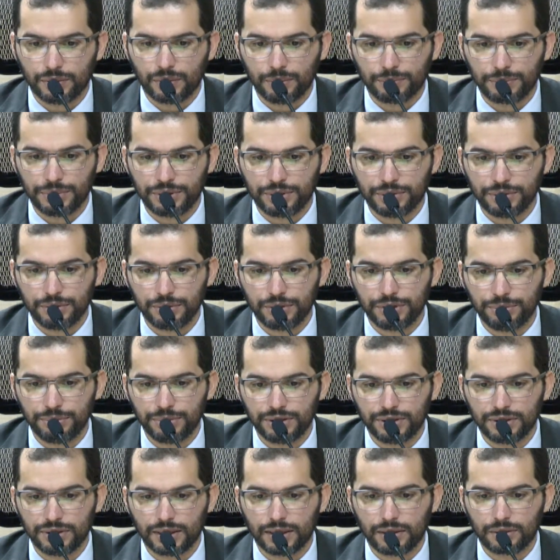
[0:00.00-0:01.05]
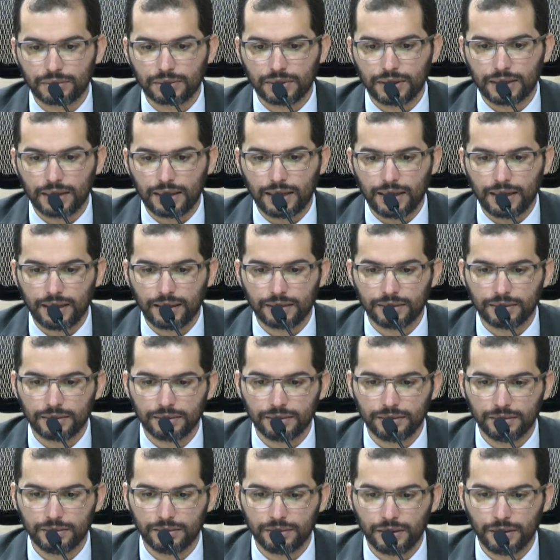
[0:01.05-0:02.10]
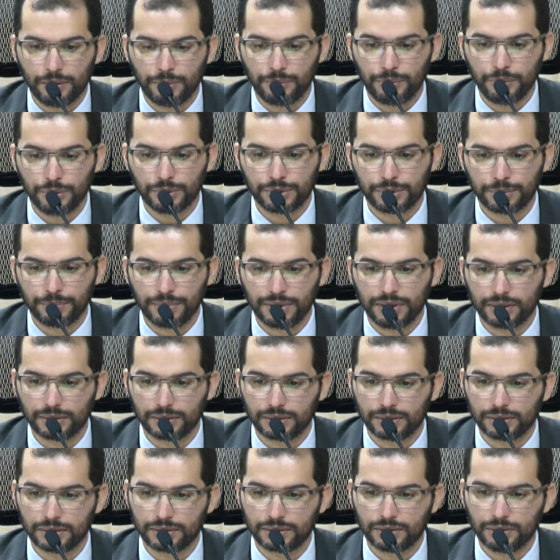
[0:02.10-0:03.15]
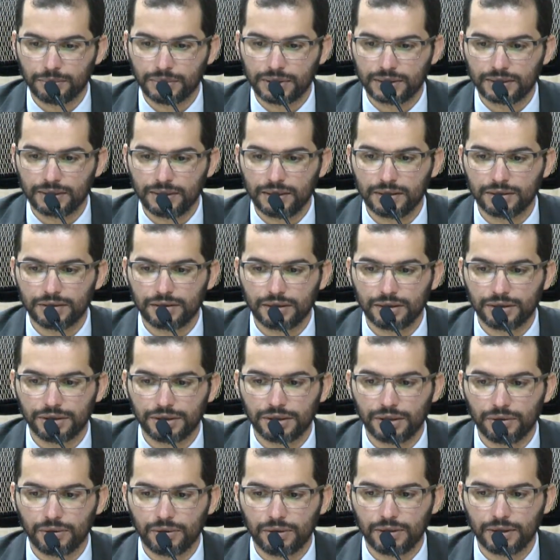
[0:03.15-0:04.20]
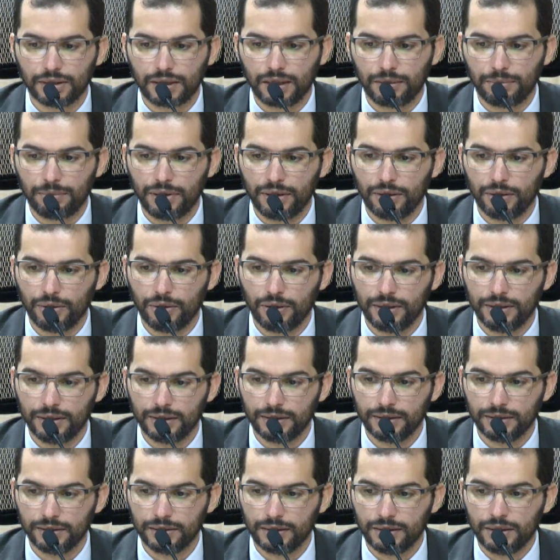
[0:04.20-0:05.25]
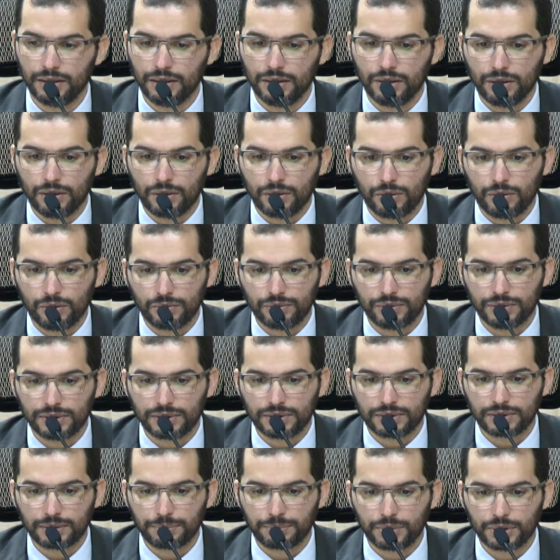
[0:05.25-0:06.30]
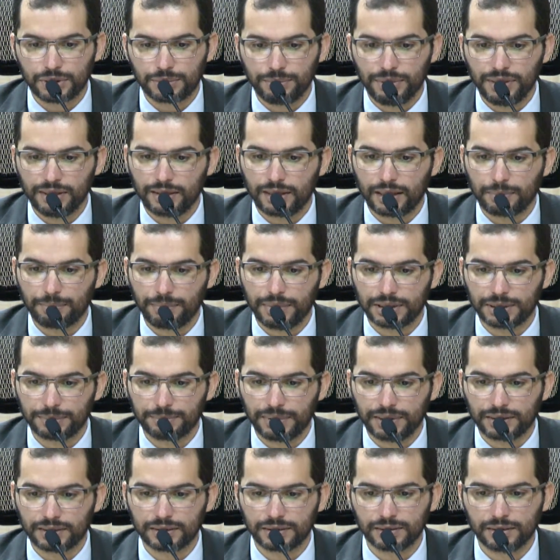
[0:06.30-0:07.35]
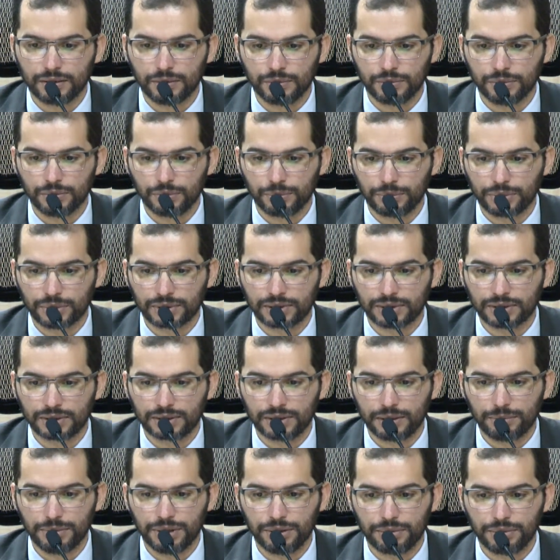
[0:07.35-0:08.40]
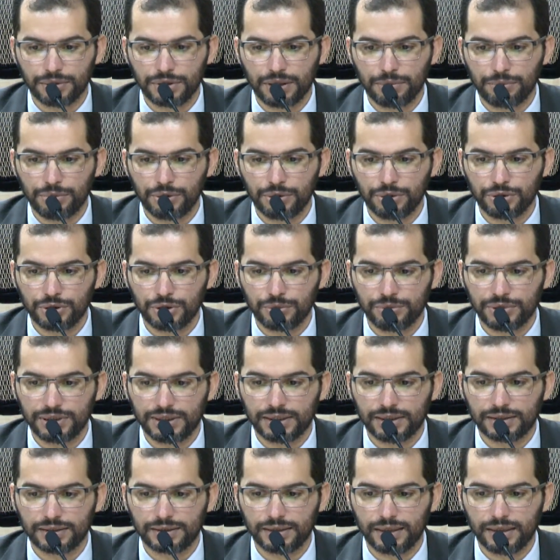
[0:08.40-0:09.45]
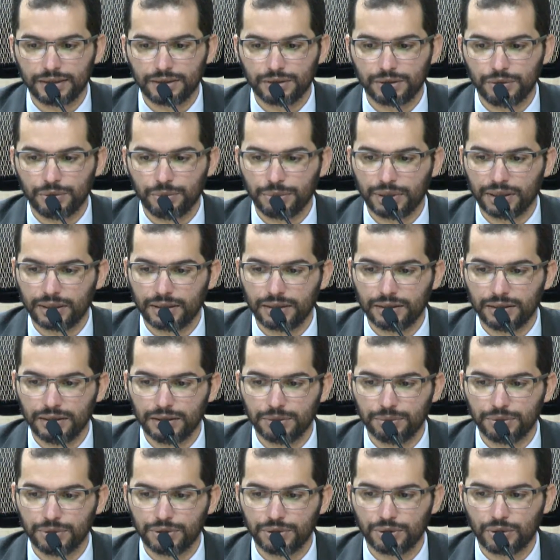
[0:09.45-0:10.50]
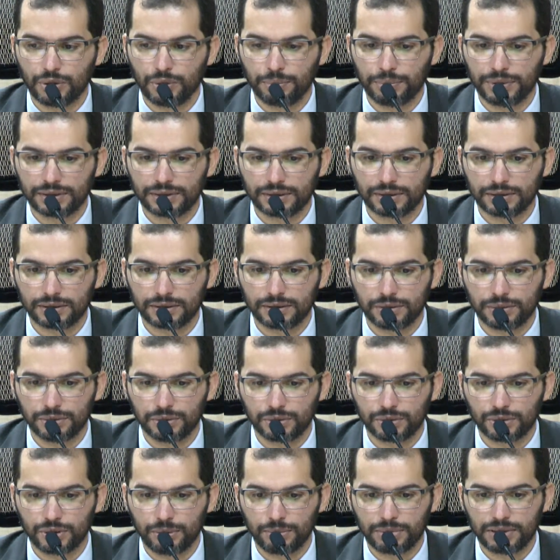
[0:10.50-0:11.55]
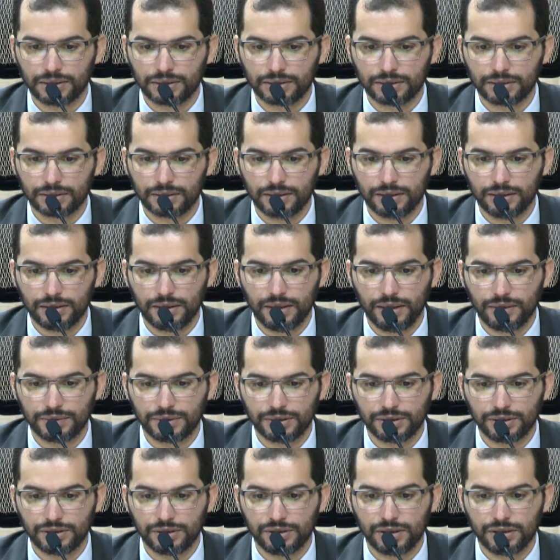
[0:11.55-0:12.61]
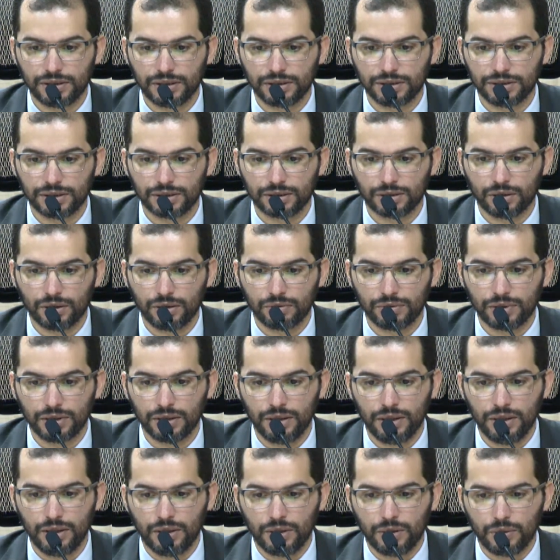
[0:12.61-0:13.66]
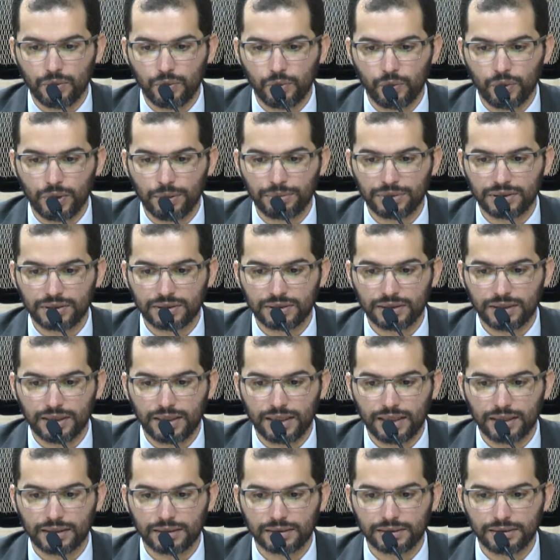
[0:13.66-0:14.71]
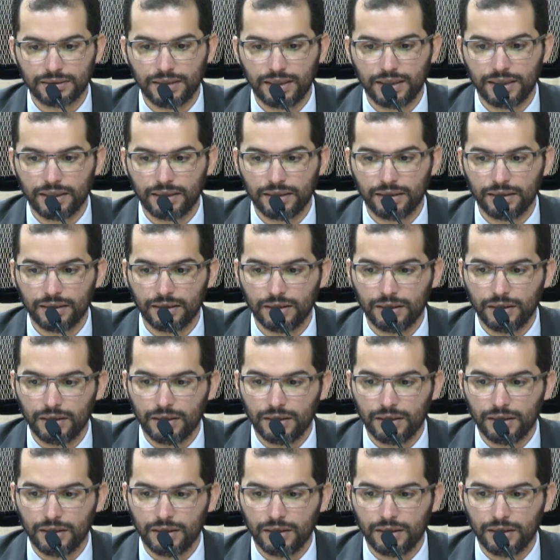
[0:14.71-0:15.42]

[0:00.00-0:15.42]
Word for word: com pedido de medida cautelar interposto pela Associação Brasileira de Energia Eólica, com vistas a possibilitar a participação no processamento de abril de 2017 do Mecanismo de Compensação de Sobras e Déficit de Energia Nova, o MCSDN,